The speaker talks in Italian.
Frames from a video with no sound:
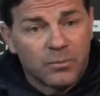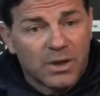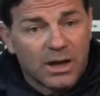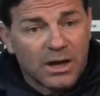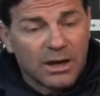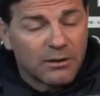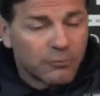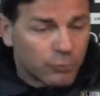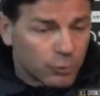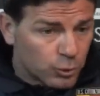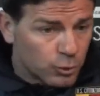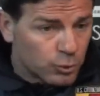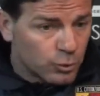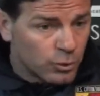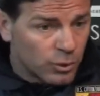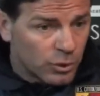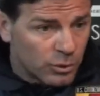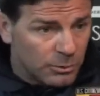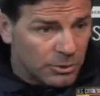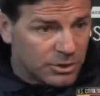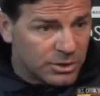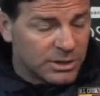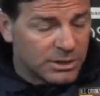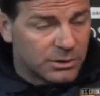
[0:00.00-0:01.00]
la fortuna
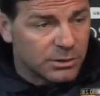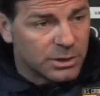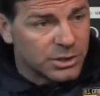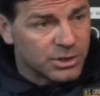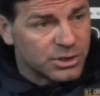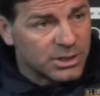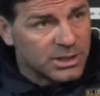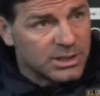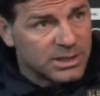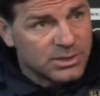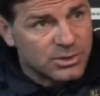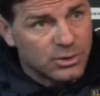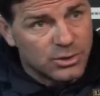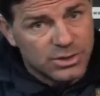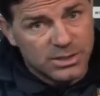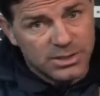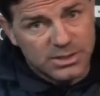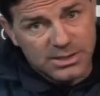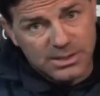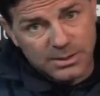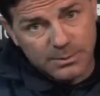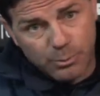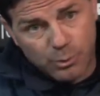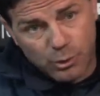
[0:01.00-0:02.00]
come ho detto che c'è la sosta e
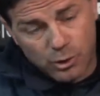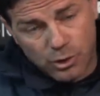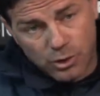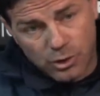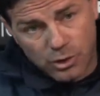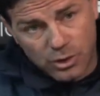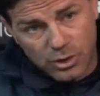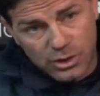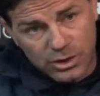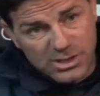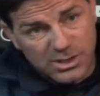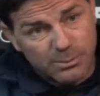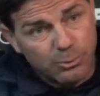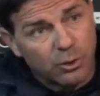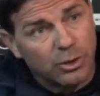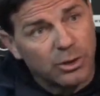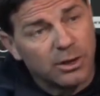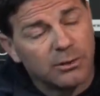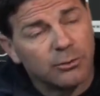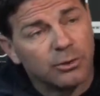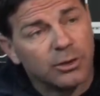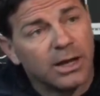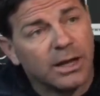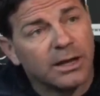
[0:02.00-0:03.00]
si può, si può
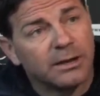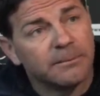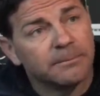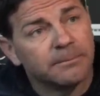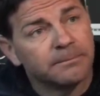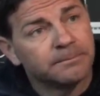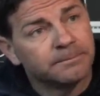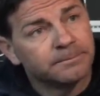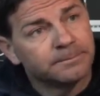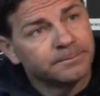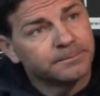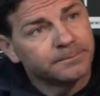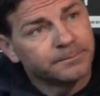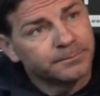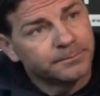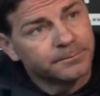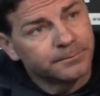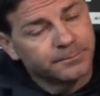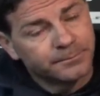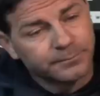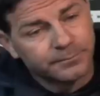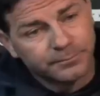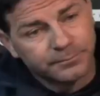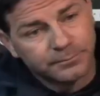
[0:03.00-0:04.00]
lavorare.
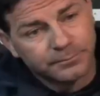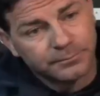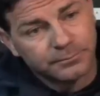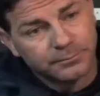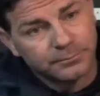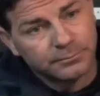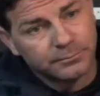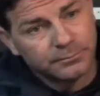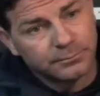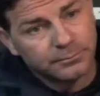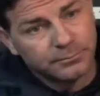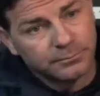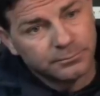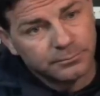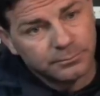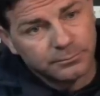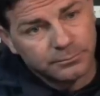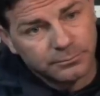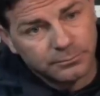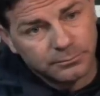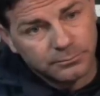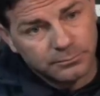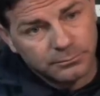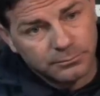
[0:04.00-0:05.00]
C'è l'atteggiamento di
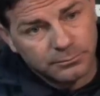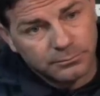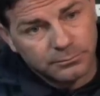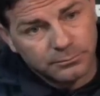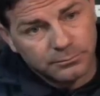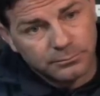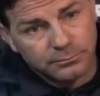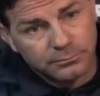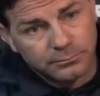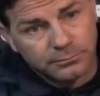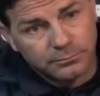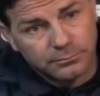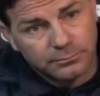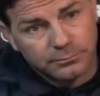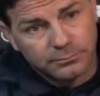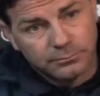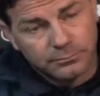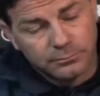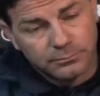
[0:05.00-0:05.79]
qualcuno che